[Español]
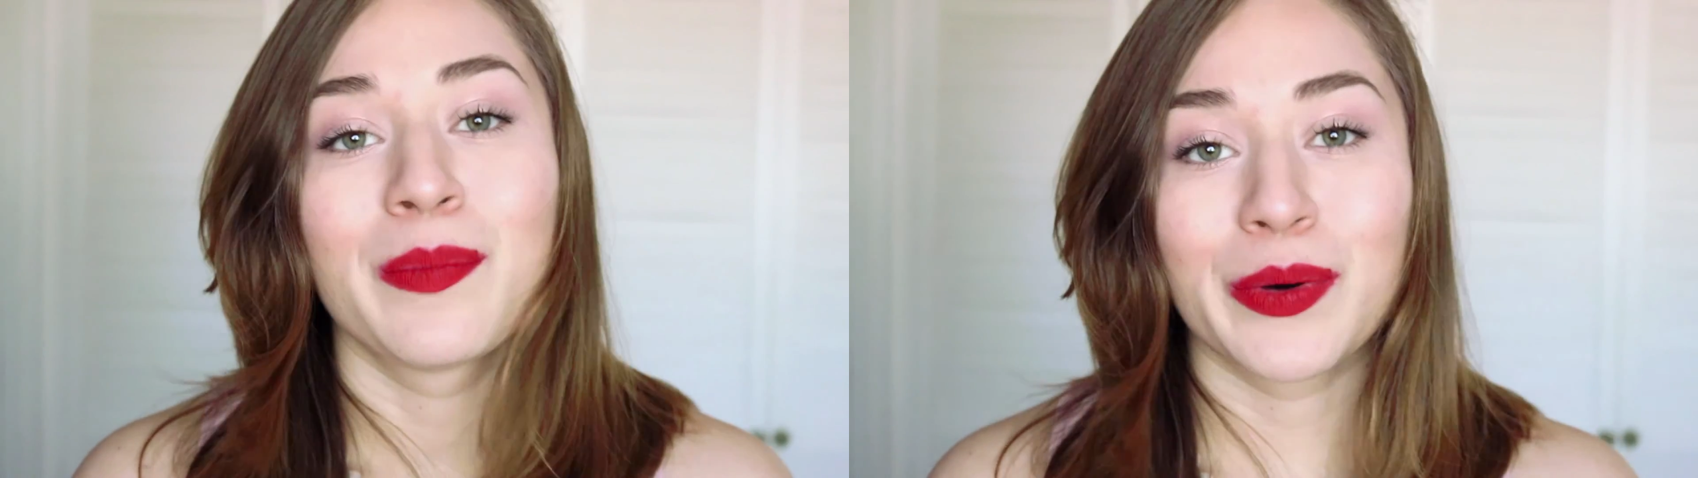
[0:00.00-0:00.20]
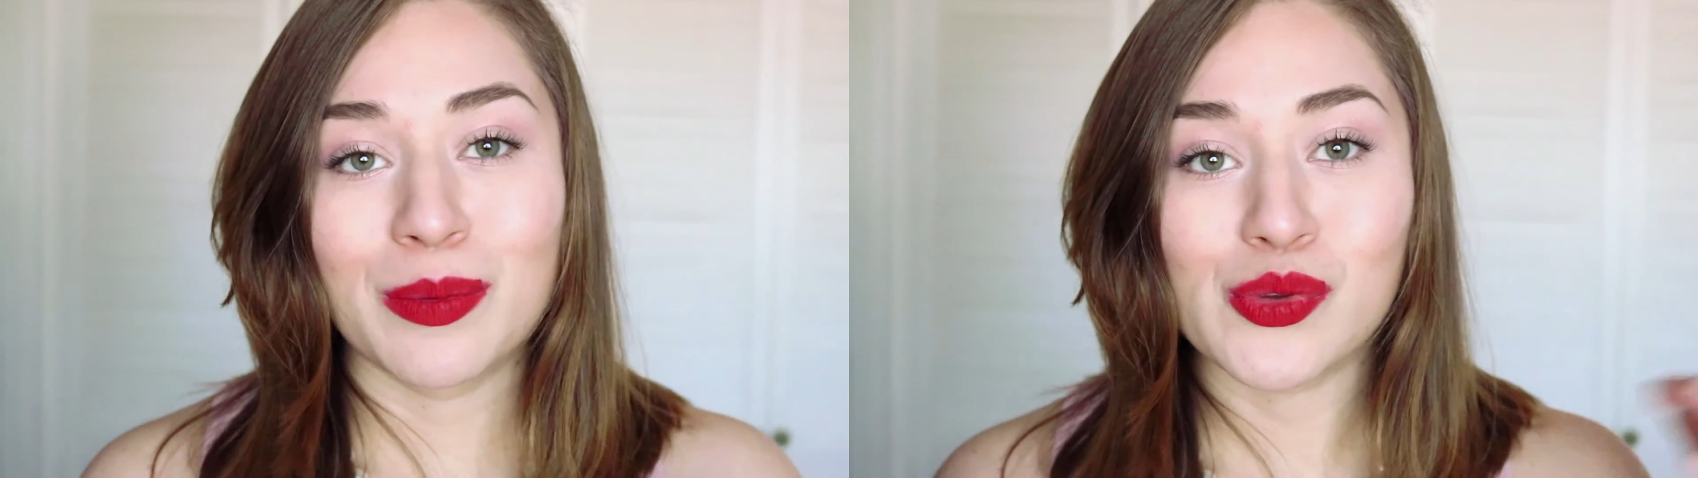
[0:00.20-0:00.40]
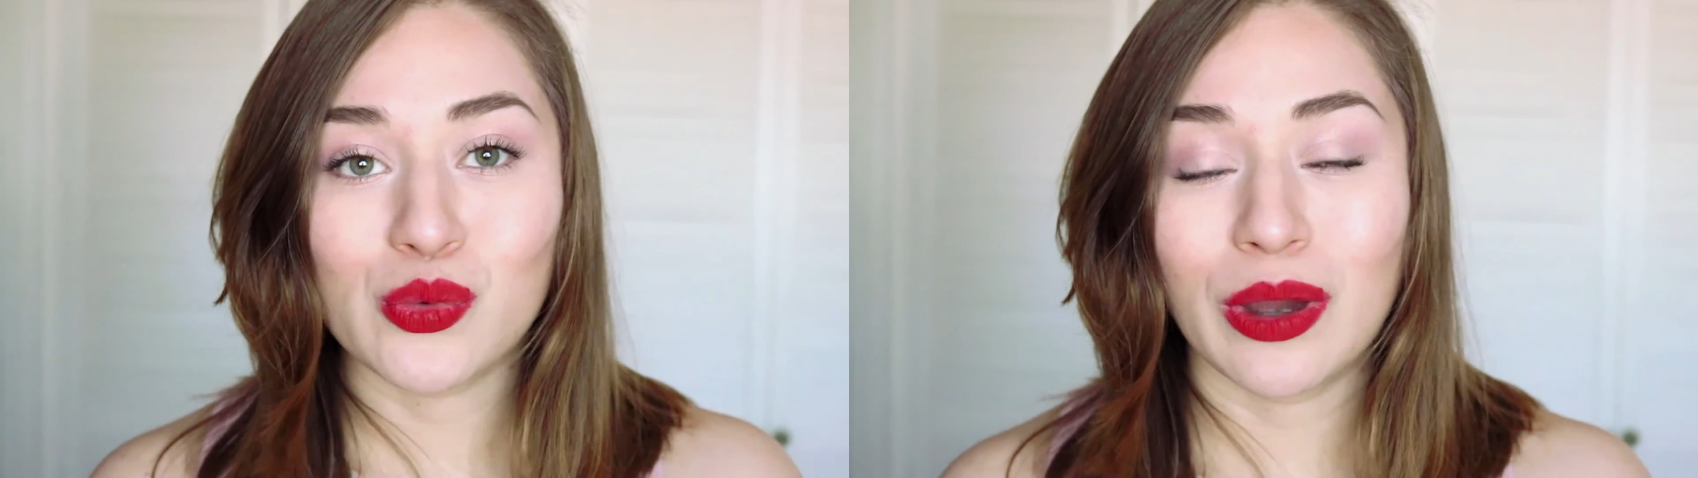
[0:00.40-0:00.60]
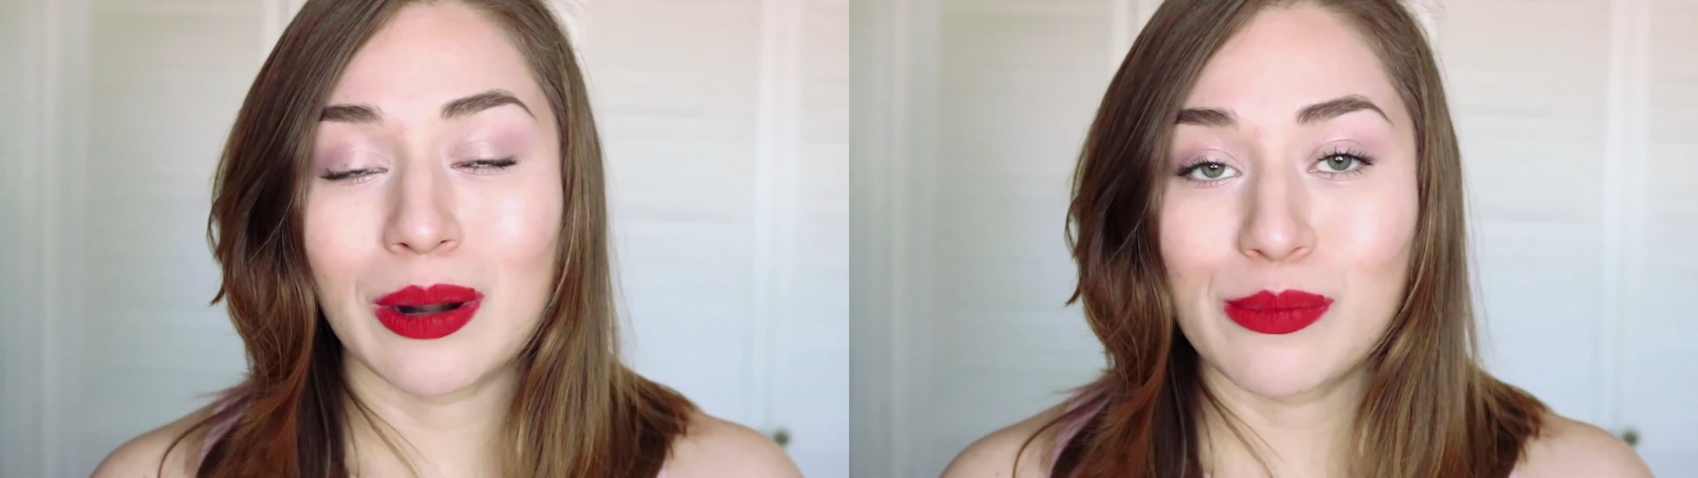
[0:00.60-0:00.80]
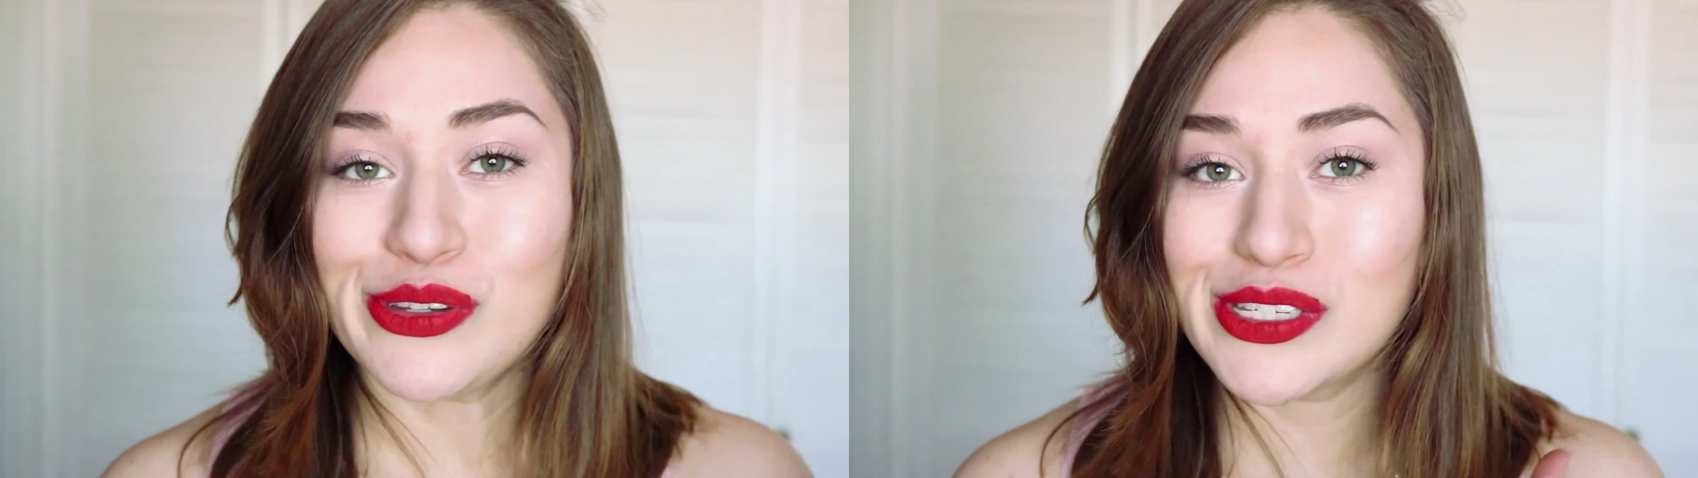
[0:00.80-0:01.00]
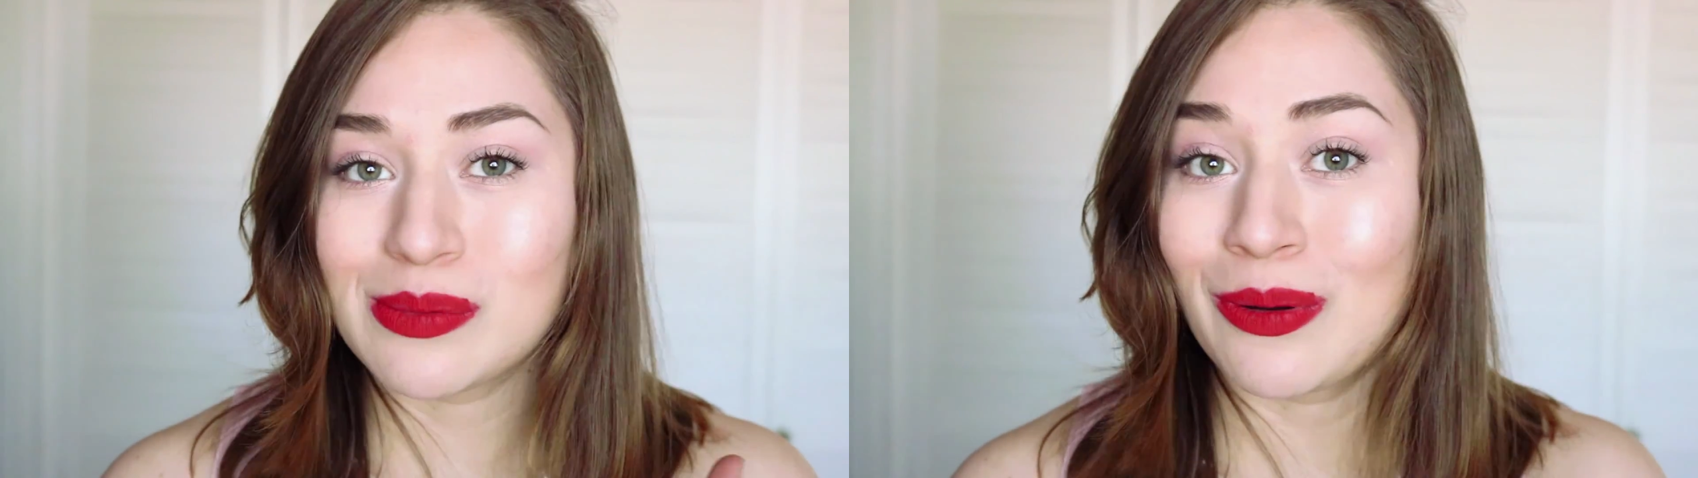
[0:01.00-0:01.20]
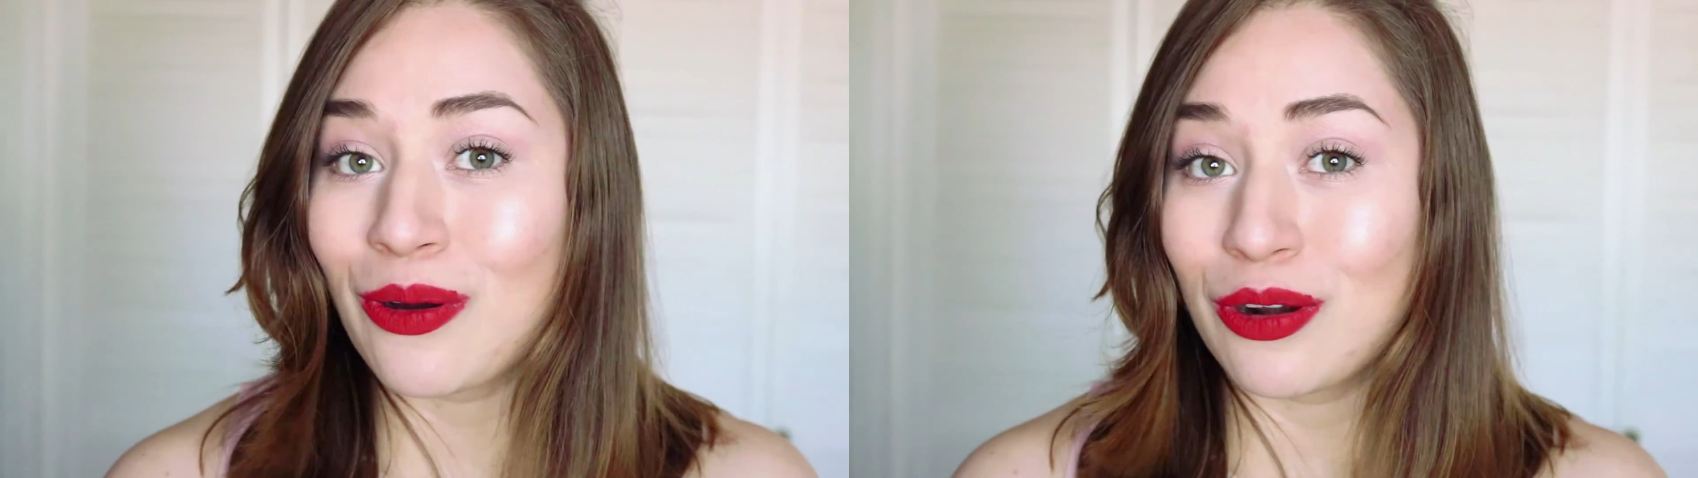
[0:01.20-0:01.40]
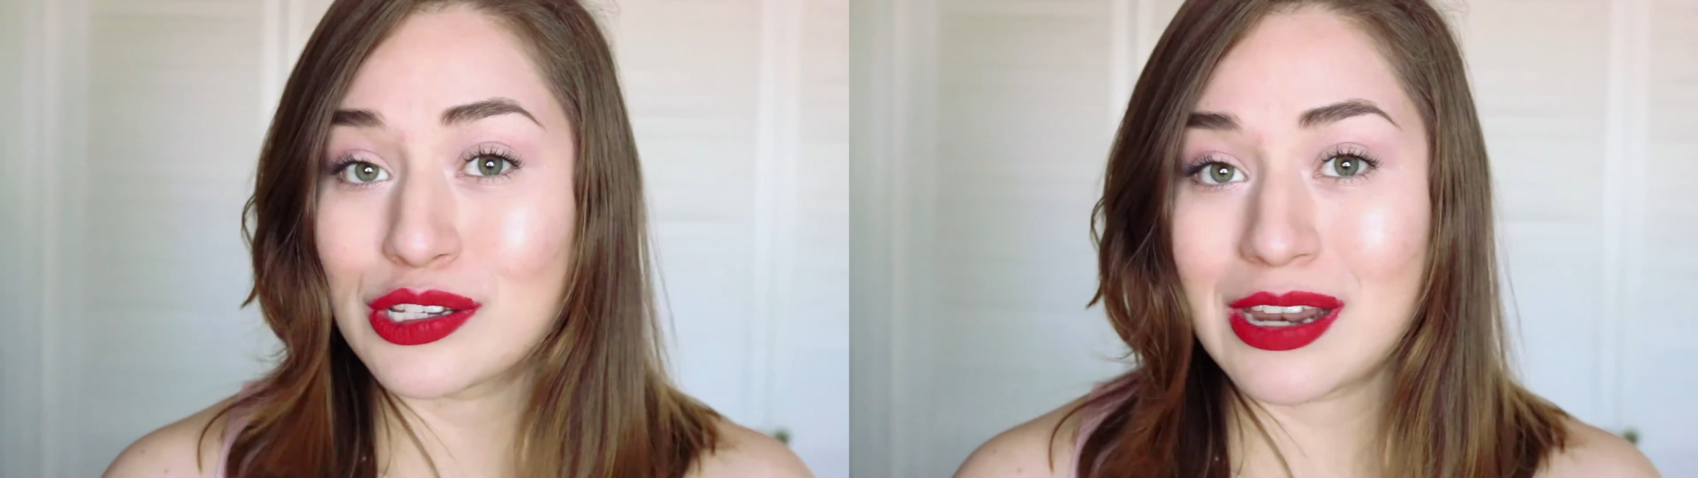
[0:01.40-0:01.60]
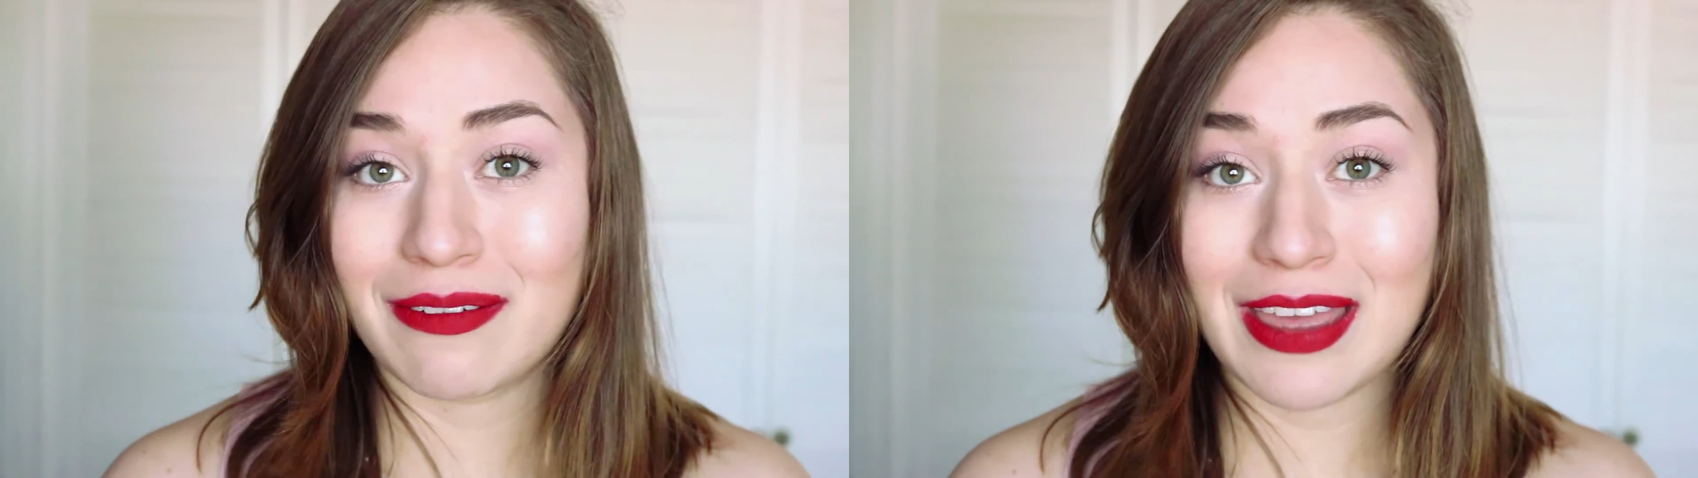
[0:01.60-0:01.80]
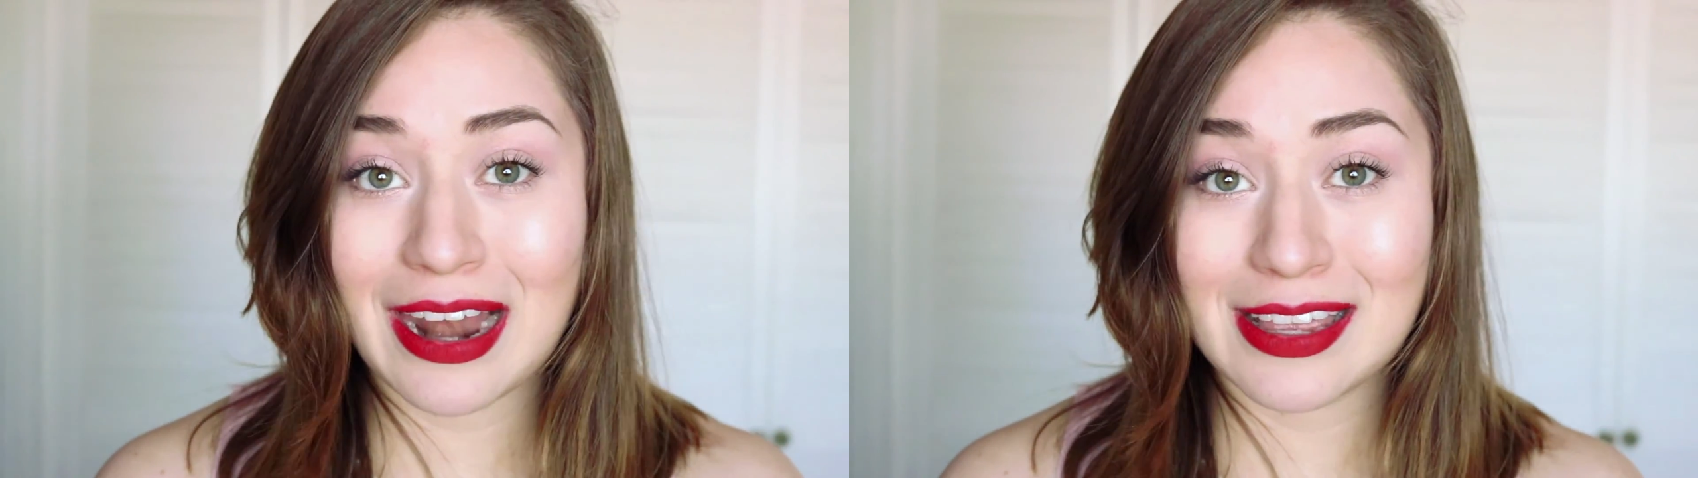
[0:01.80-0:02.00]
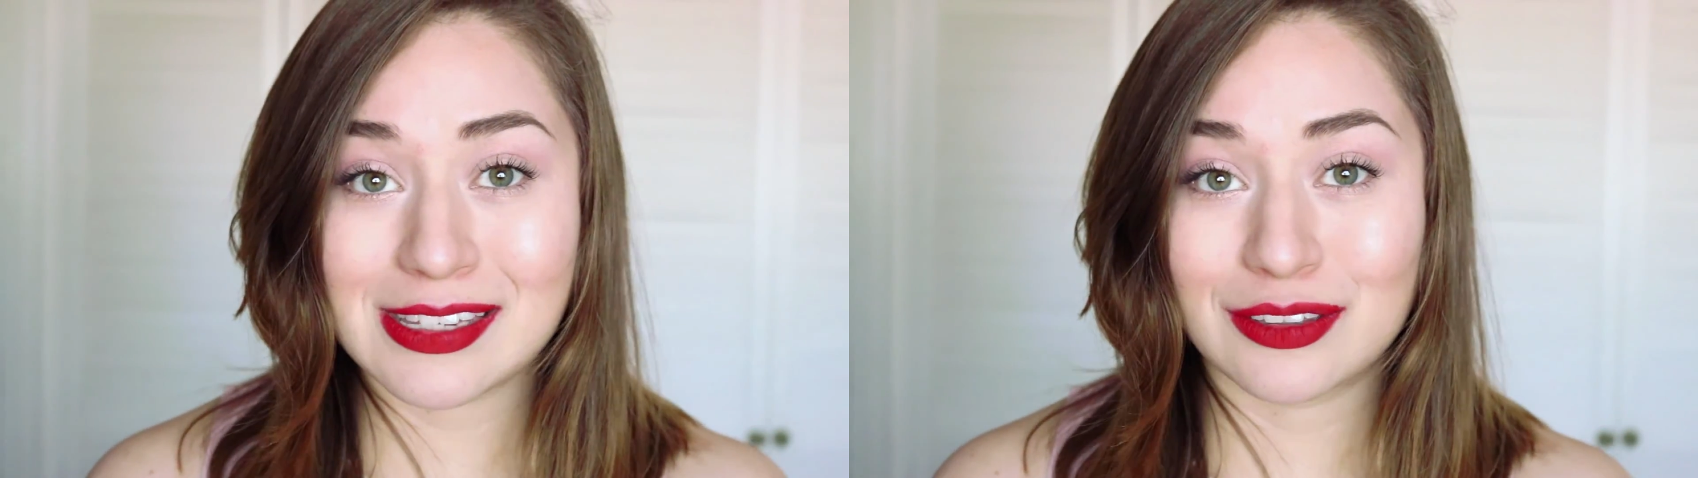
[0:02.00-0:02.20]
Podemos jugar muchísimo con los labiales